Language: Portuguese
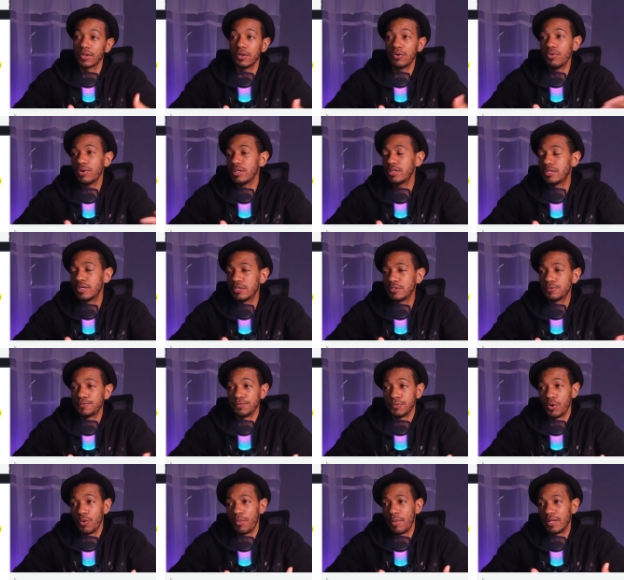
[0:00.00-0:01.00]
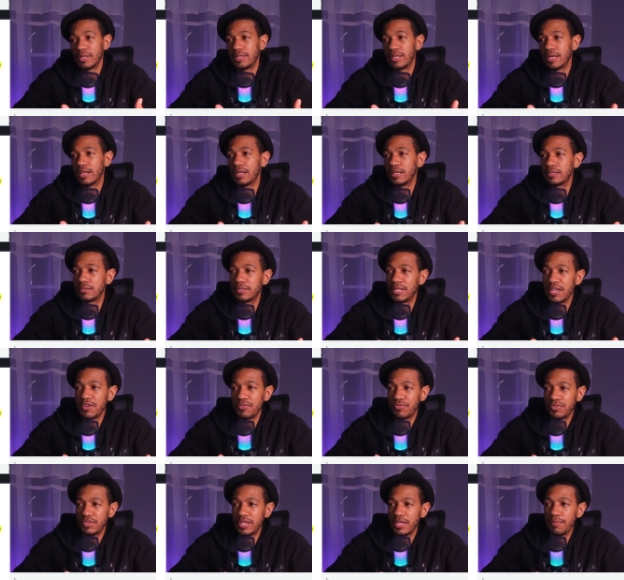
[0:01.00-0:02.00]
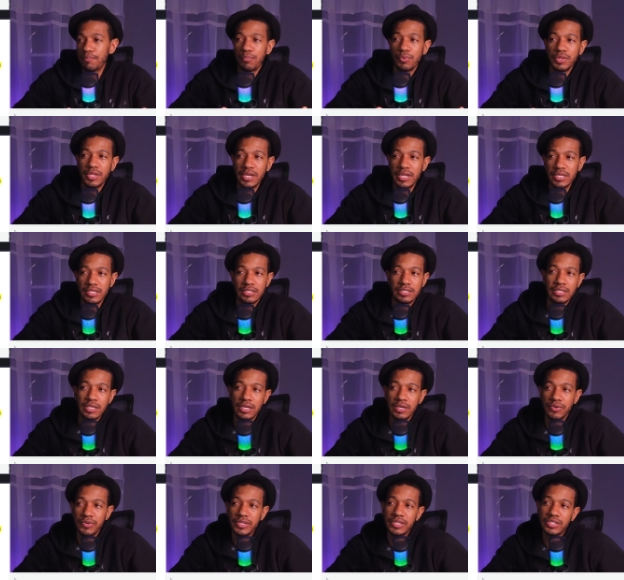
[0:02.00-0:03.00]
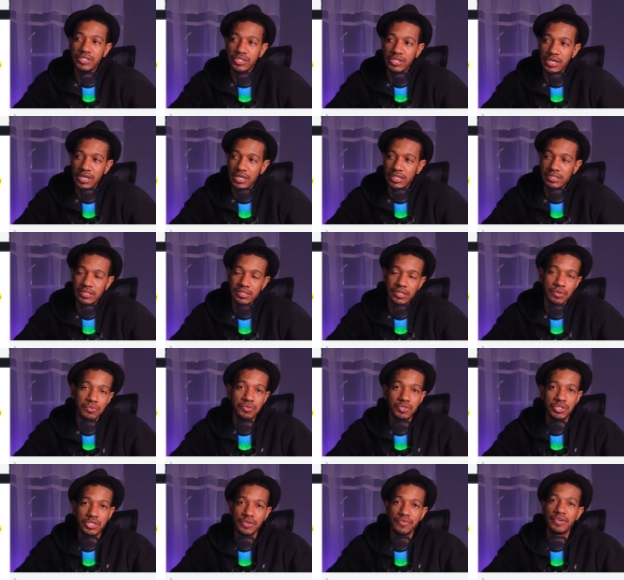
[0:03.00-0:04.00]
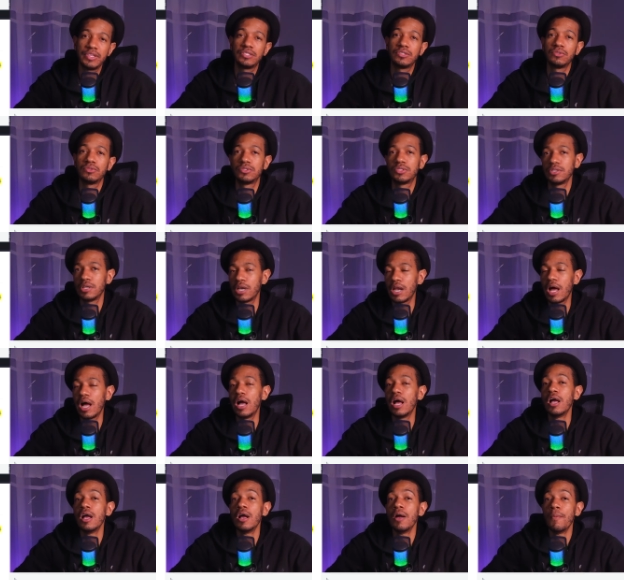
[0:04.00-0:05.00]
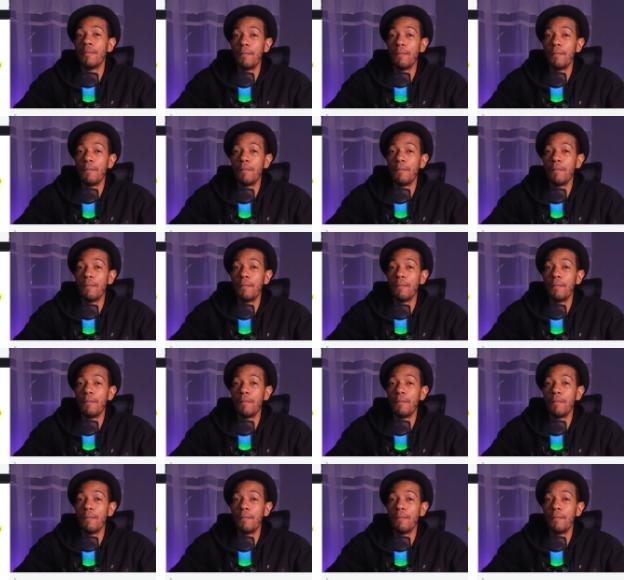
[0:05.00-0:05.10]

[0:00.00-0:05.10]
No entanto, uma tela TFT poderia ser uma indicação de que vai ser um celular